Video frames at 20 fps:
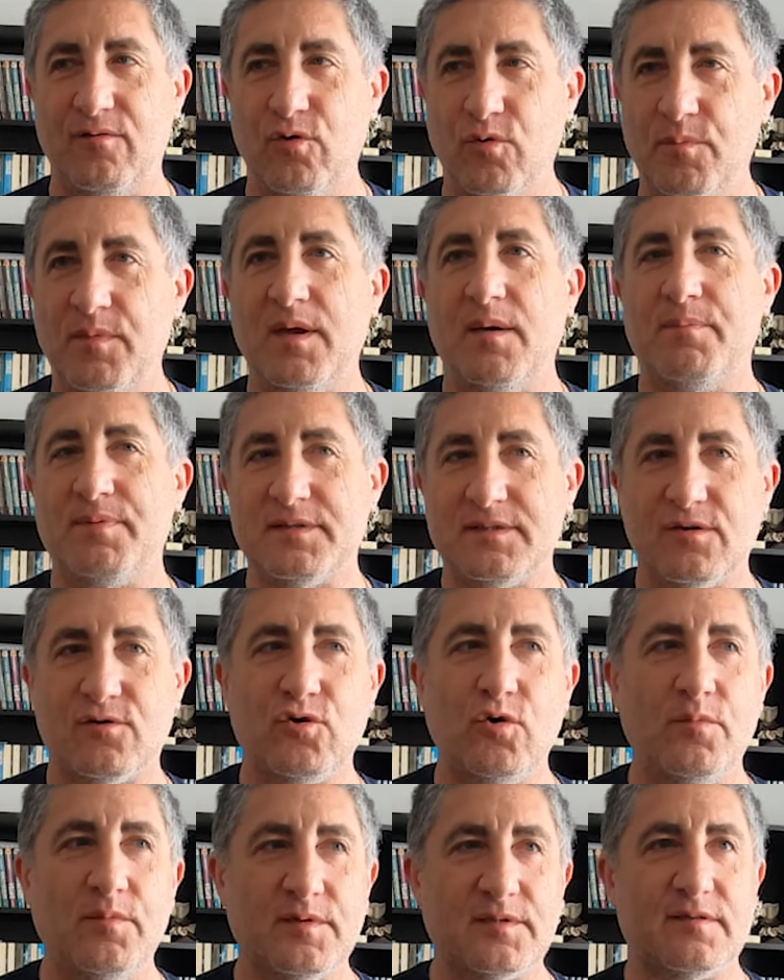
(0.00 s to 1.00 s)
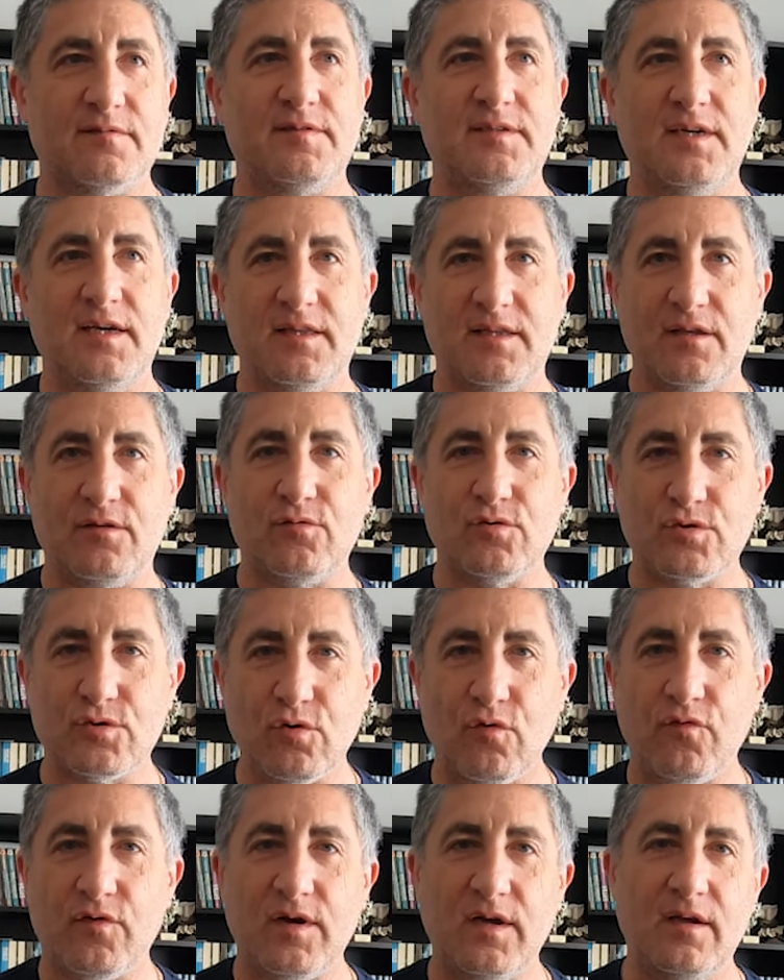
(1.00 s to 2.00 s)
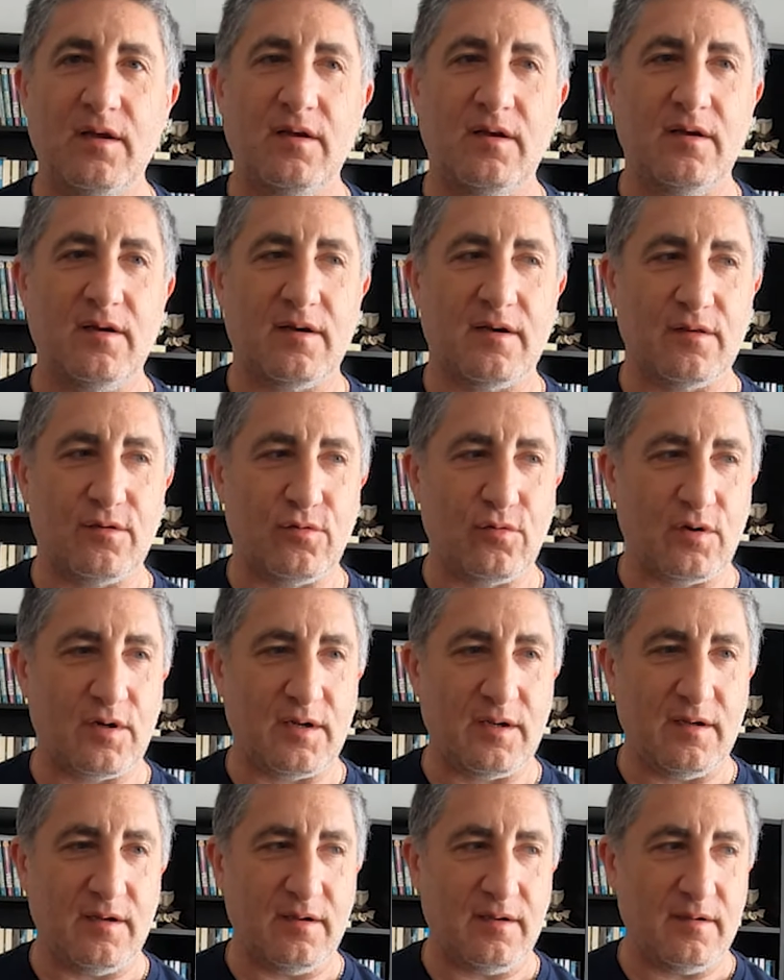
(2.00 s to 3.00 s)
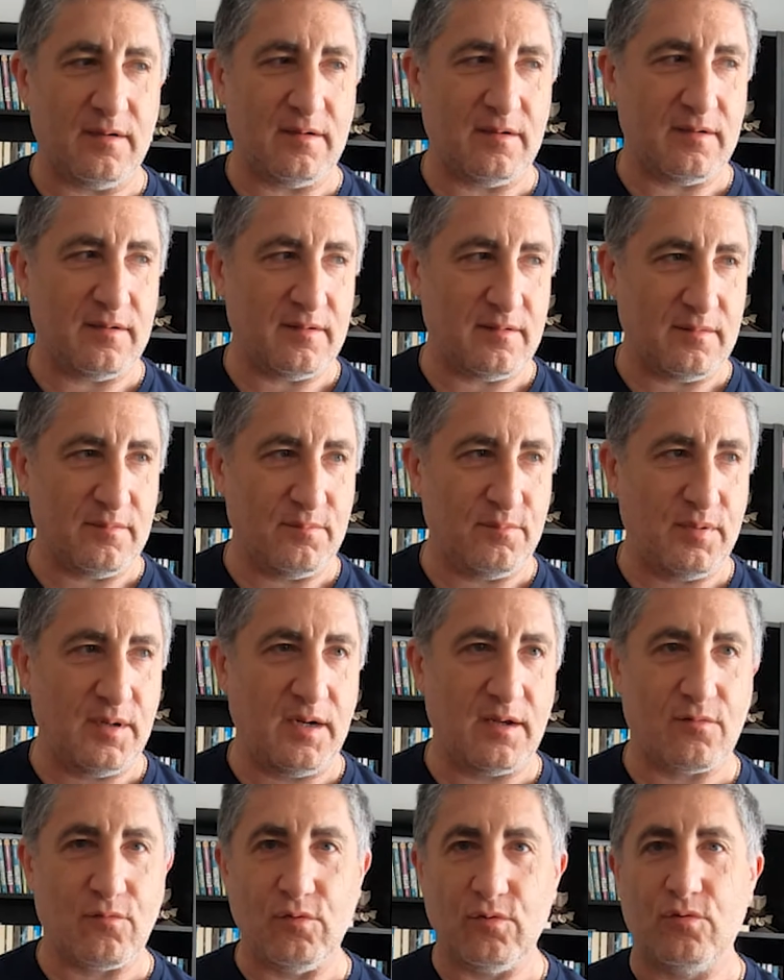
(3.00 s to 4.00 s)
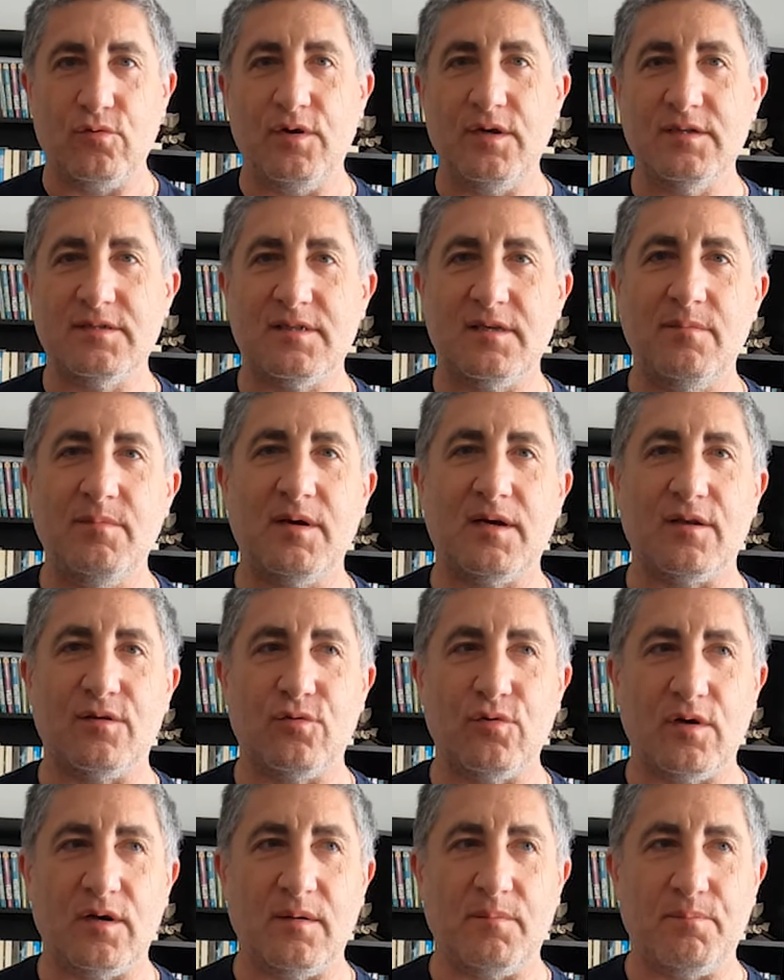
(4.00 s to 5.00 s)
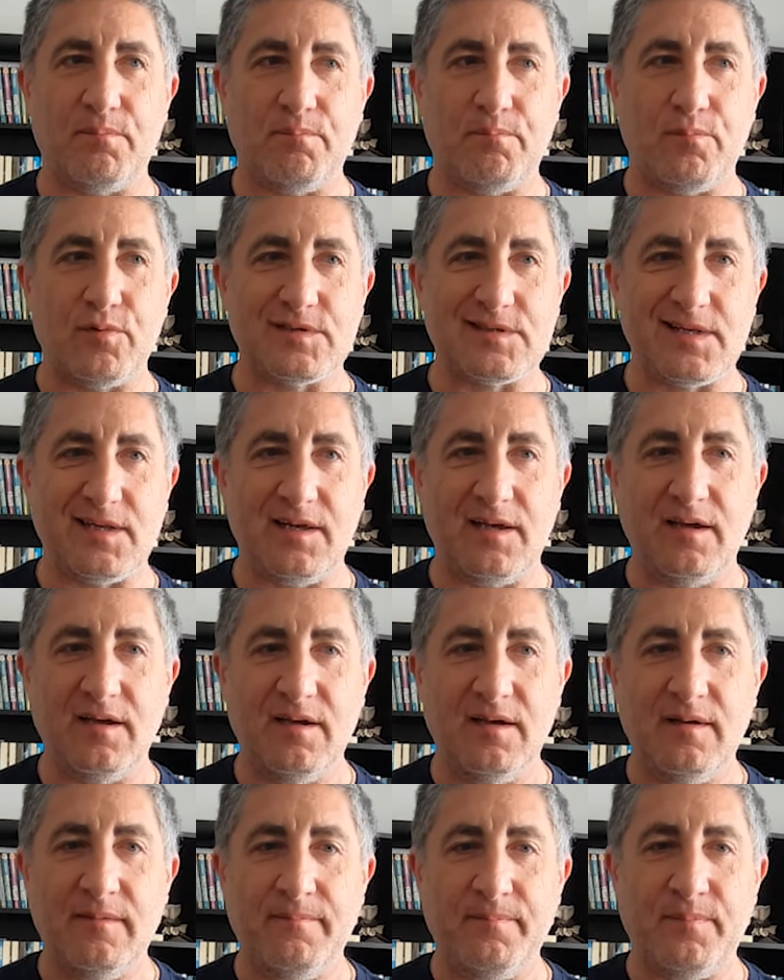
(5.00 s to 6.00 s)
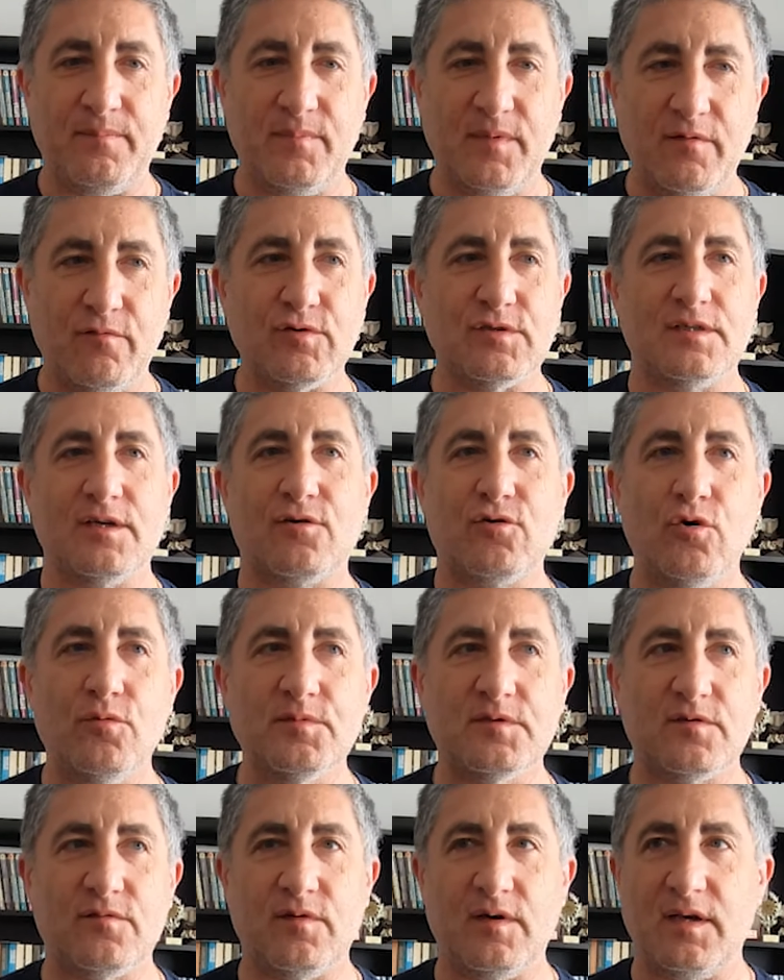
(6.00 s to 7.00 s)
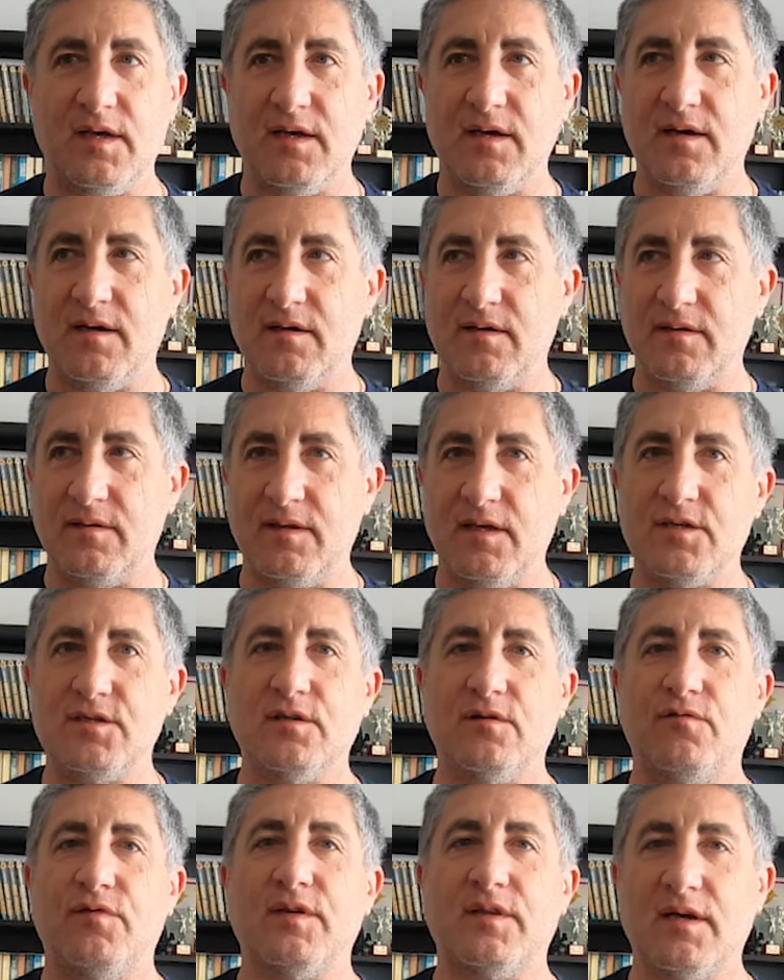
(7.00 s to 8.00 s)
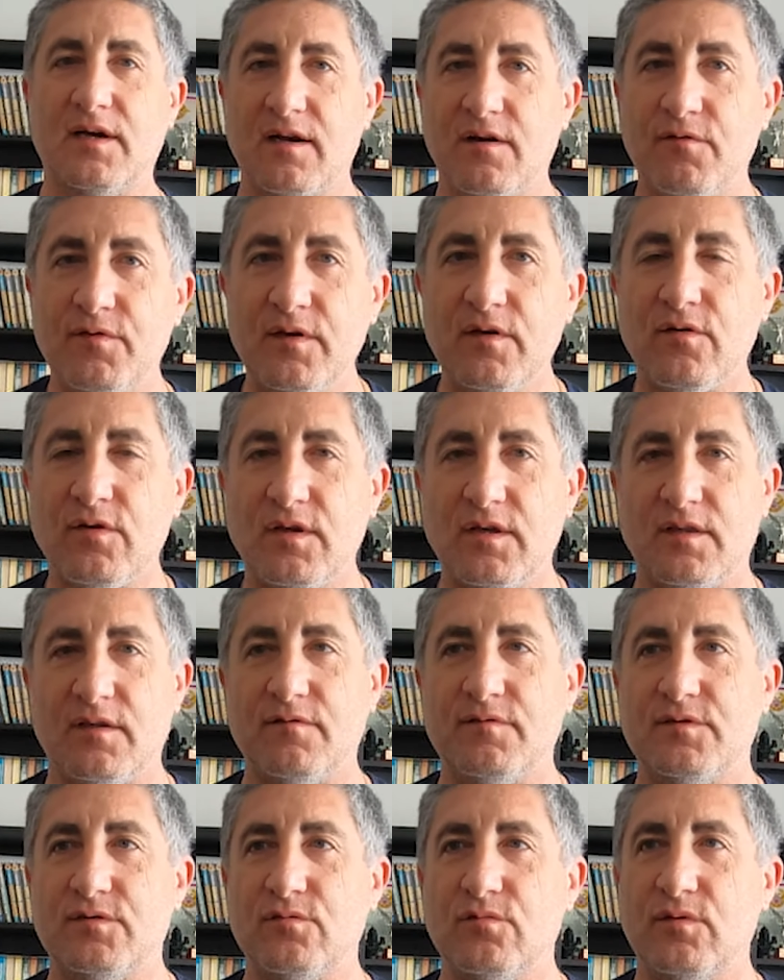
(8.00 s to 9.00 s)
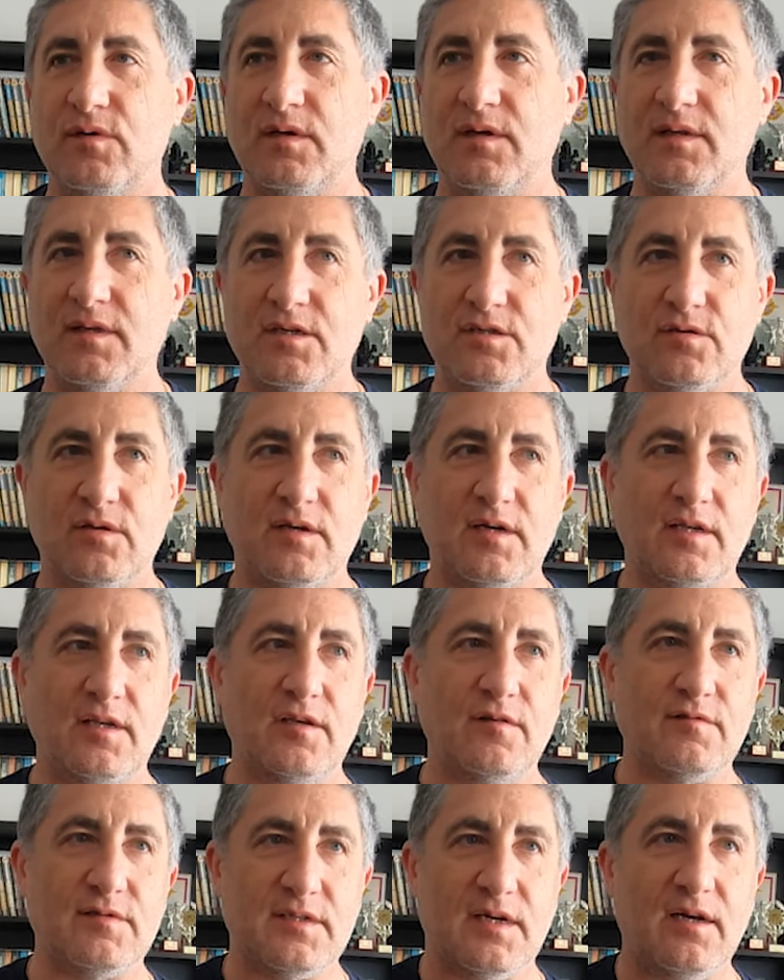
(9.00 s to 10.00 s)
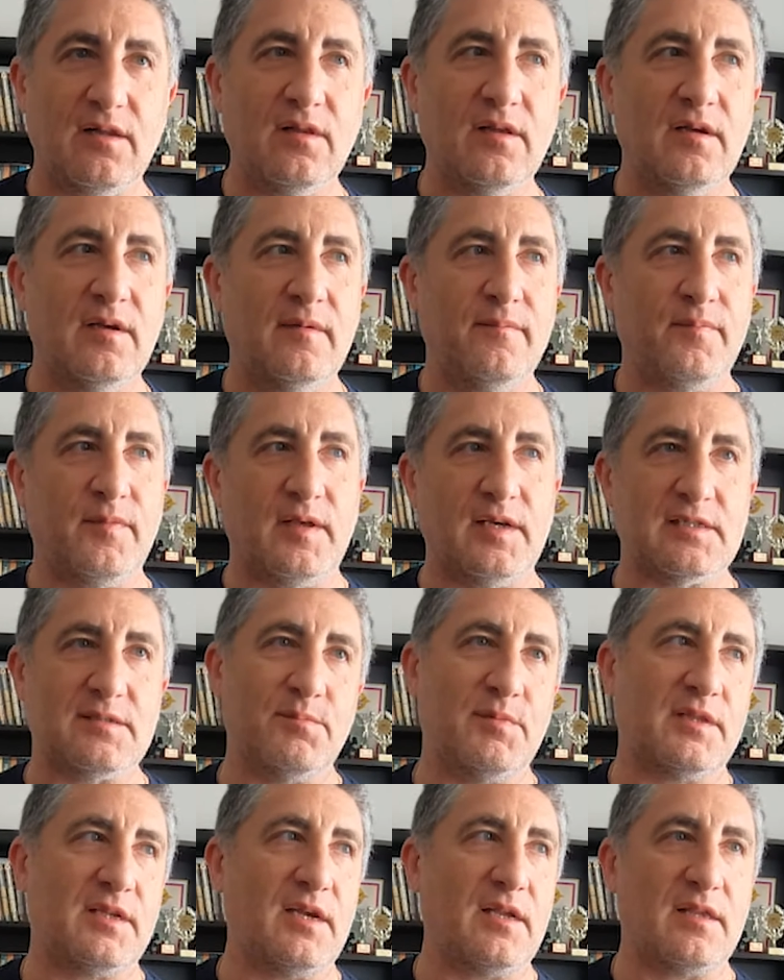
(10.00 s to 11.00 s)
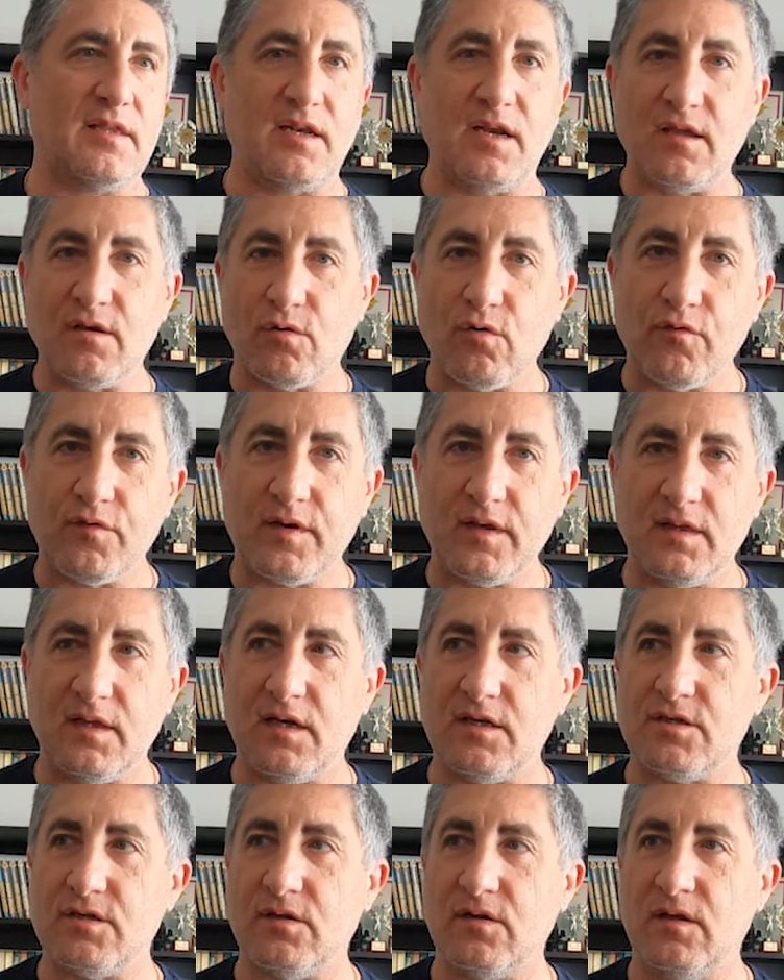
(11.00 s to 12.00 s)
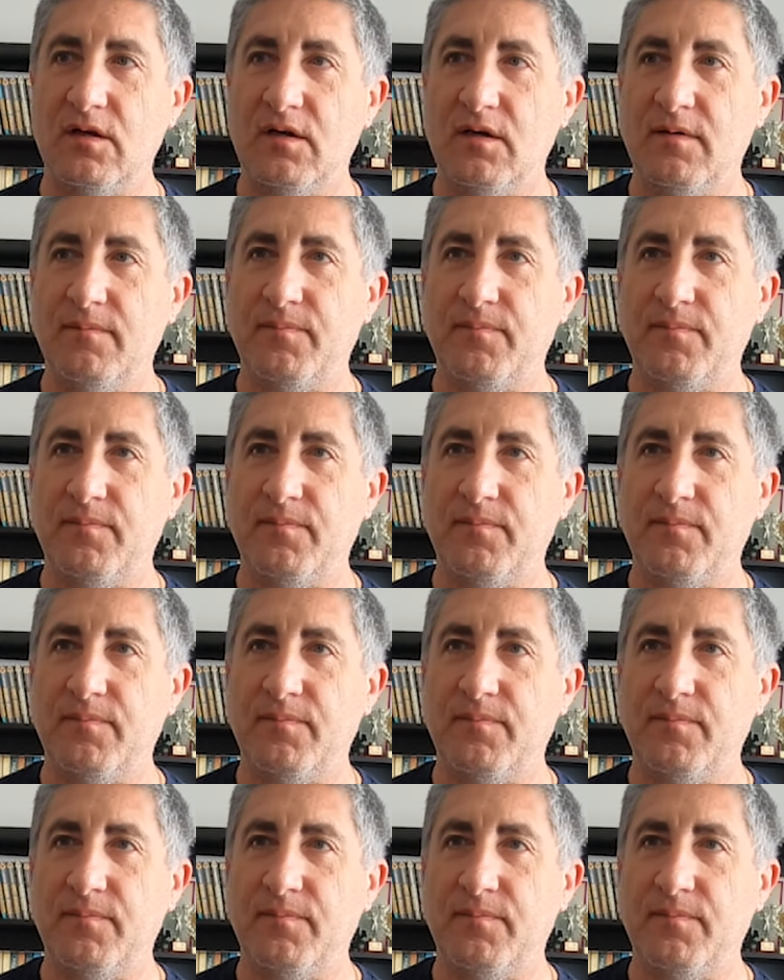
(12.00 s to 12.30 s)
он меня познакомил со всей этой тусовкой, которые были культуристами, которые после моего знакомства я начал фотографировать это все, я начал ходить в зал, я смотреть тренировки начал,